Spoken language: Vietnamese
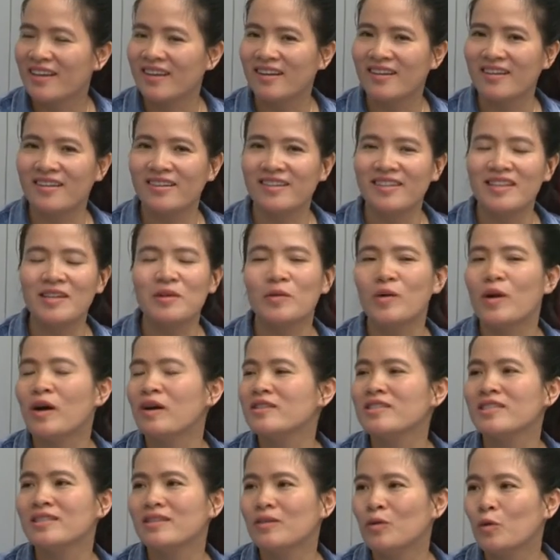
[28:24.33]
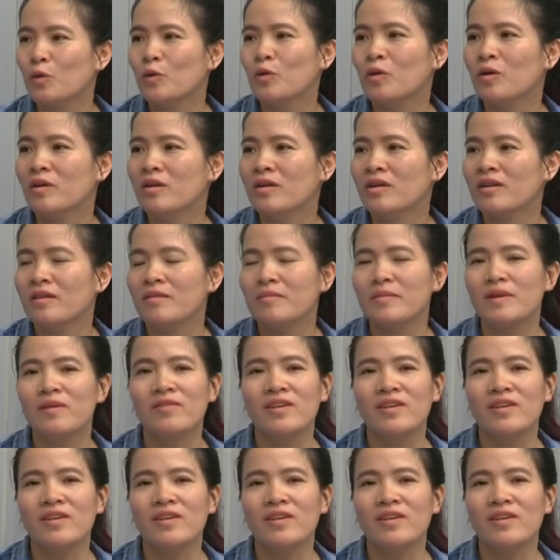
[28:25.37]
uh, điều đó chưa đủ bởi